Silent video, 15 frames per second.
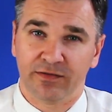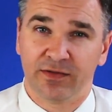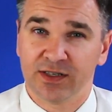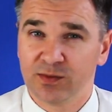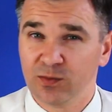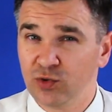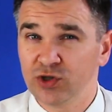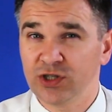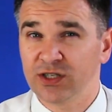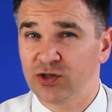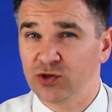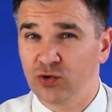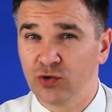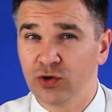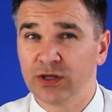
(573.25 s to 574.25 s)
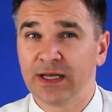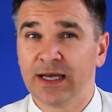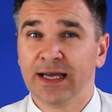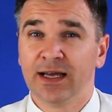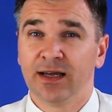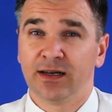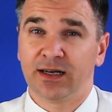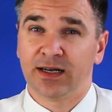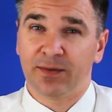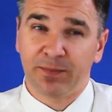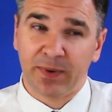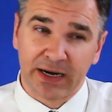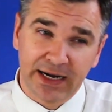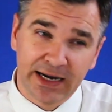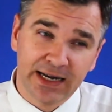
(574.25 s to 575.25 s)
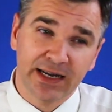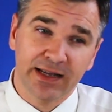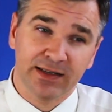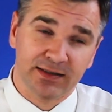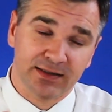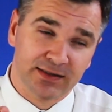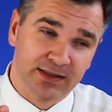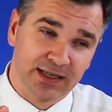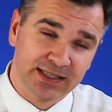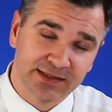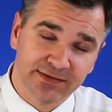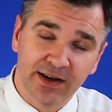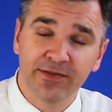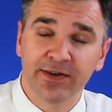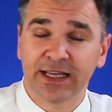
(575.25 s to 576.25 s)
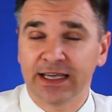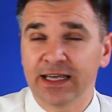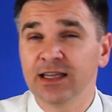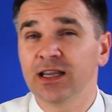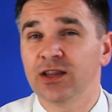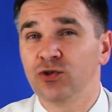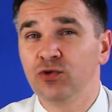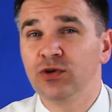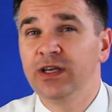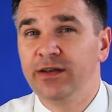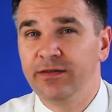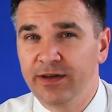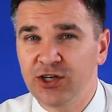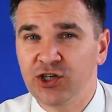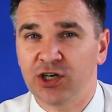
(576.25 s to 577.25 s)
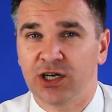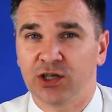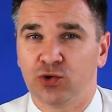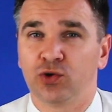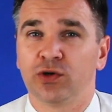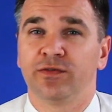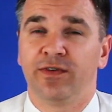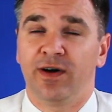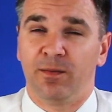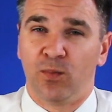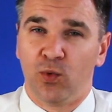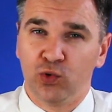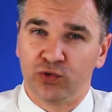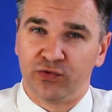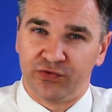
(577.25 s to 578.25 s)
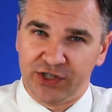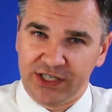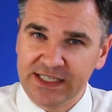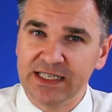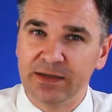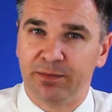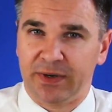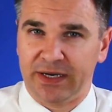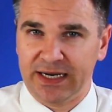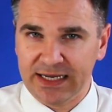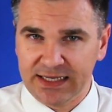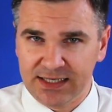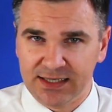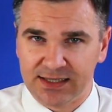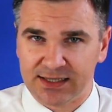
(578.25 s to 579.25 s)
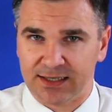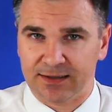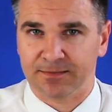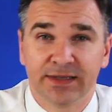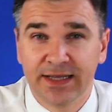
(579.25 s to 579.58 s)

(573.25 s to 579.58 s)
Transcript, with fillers: Возможно, стоит параллельно э, осваивать какие-то другие вещи, которые вам могут в жизни пригодиться.